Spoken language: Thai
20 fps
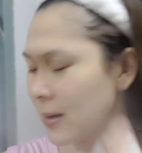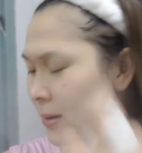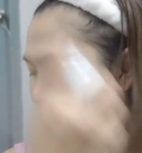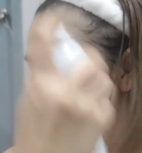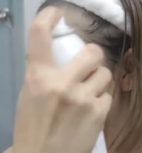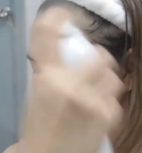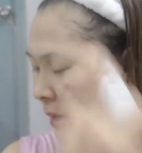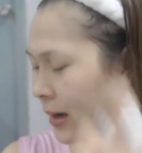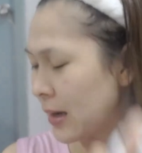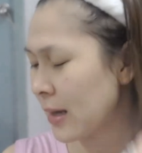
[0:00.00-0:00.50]
ดนึง
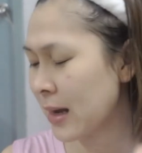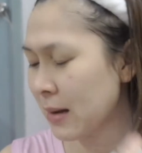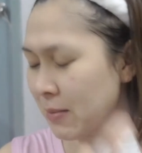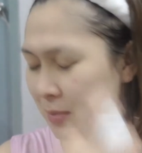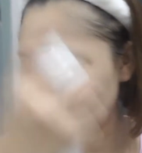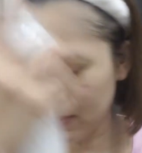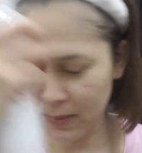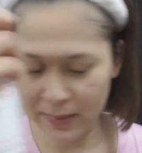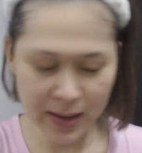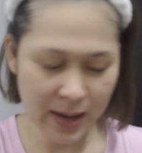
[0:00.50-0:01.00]
นะให้หน้า
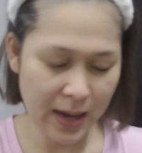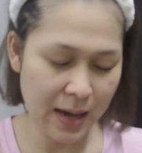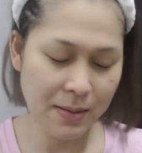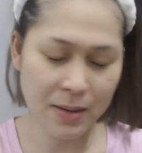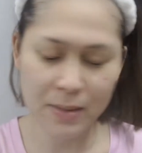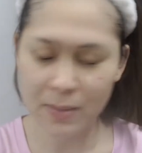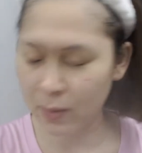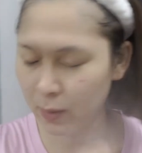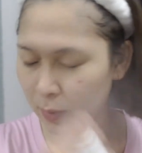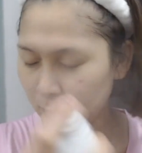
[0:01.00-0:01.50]
มันไม่แห้ง
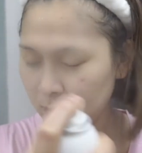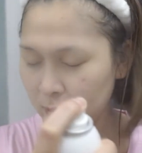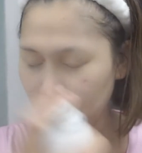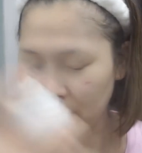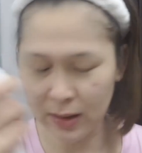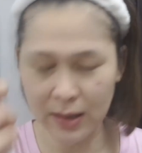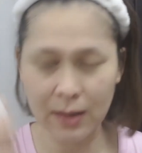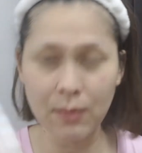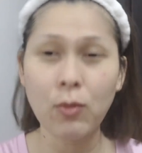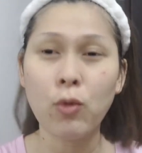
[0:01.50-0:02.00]
นะเพราะตอน
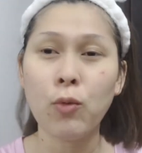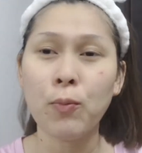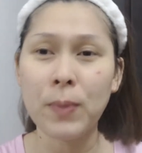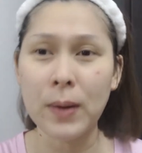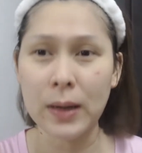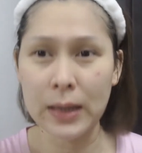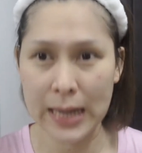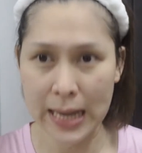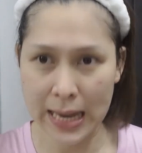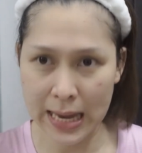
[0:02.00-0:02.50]
นี้หมู
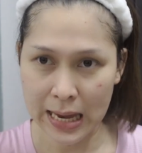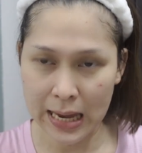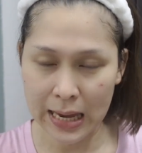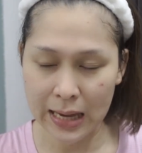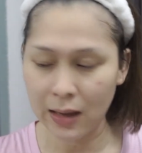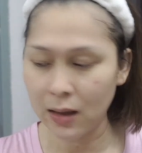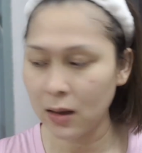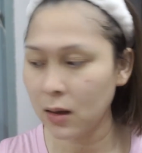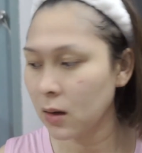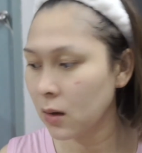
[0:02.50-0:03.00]
เปิดแอร์
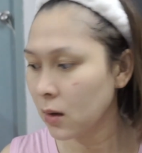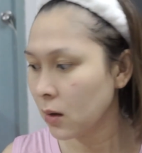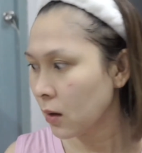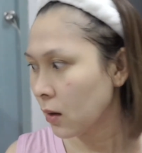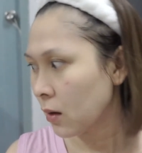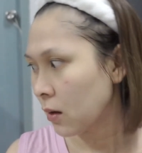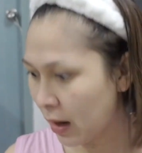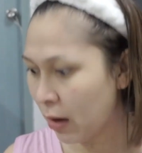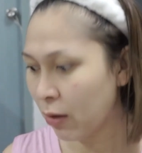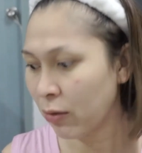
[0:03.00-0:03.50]

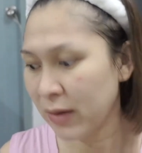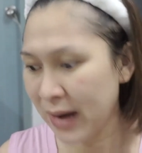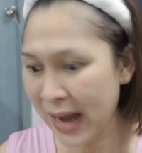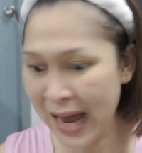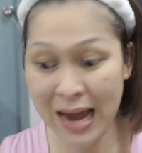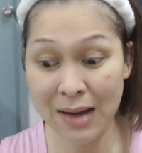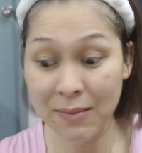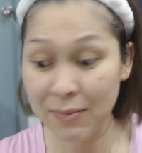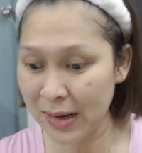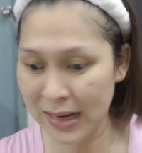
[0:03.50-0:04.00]
แล้วห
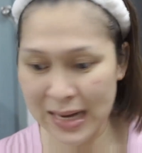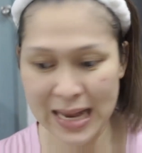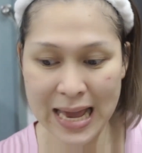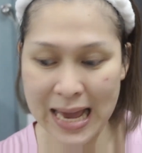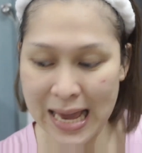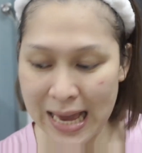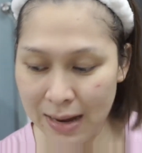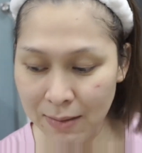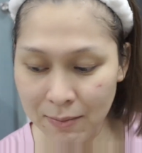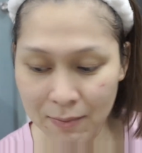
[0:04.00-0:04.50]
น้ามัน
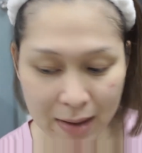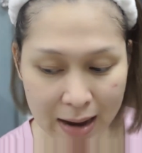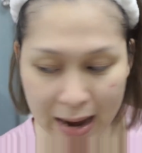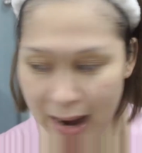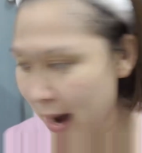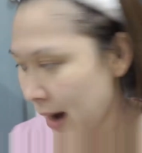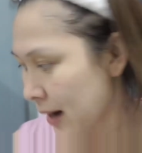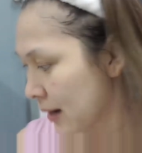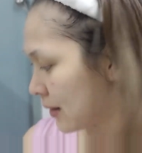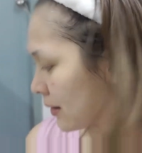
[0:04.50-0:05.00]
แห้ง
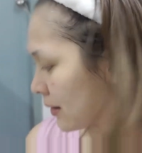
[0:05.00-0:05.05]
มากเล